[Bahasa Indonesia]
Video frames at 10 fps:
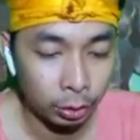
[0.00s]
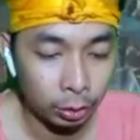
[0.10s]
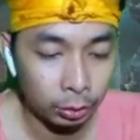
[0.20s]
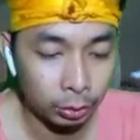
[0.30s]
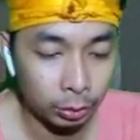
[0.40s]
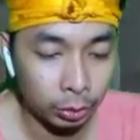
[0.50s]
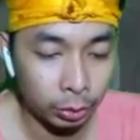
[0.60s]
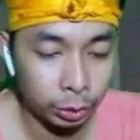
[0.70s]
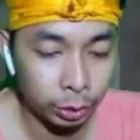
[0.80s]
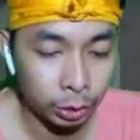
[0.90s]
Ush. Oh,
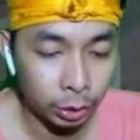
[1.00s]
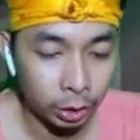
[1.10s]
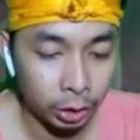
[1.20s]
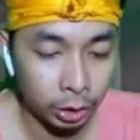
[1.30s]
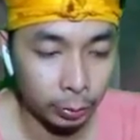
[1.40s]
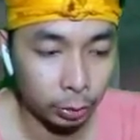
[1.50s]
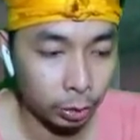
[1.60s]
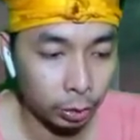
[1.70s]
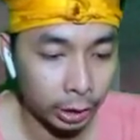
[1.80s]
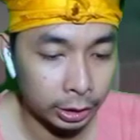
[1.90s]
kita mundur
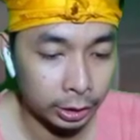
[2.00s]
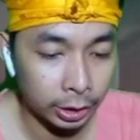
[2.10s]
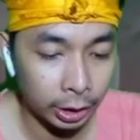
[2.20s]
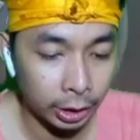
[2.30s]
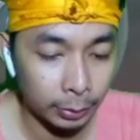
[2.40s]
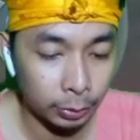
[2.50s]
dulu guys. Kita mundur